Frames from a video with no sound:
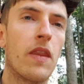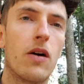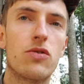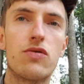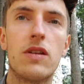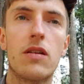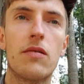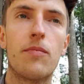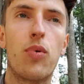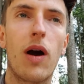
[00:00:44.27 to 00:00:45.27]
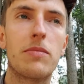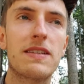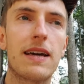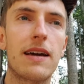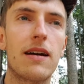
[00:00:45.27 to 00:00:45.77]
Ensuite, pour
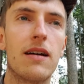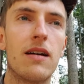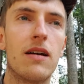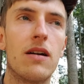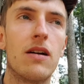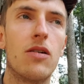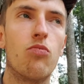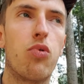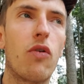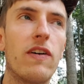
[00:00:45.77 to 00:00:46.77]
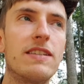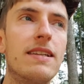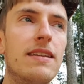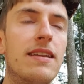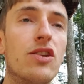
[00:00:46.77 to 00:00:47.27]
abstraire, pour
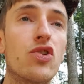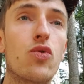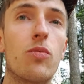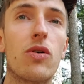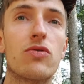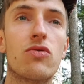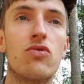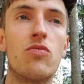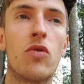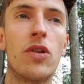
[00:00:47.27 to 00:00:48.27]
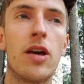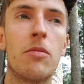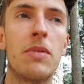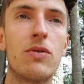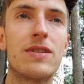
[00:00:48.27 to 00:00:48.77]
faciliter notre compréhension du monde,
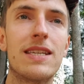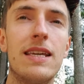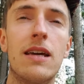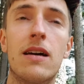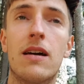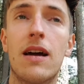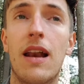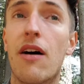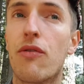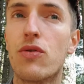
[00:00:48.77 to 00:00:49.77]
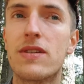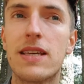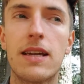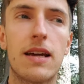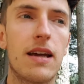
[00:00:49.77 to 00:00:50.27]
mais aussi la
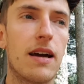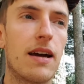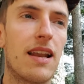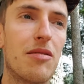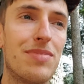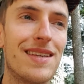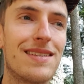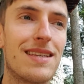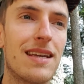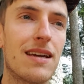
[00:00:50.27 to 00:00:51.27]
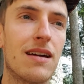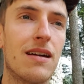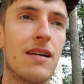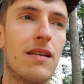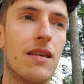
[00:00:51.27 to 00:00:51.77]
fausser, la biaiser,
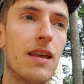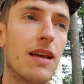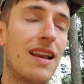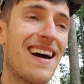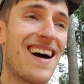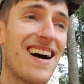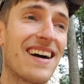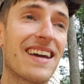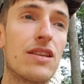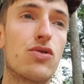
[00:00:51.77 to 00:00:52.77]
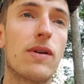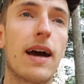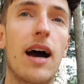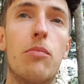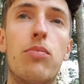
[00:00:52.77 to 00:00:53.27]
la réduire
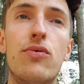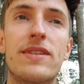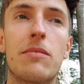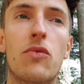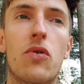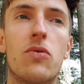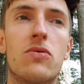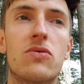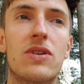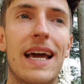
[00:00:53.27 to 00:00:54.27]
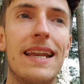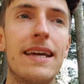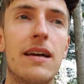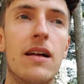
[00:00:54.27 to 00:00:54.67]
à plus simple qu'elle qu est,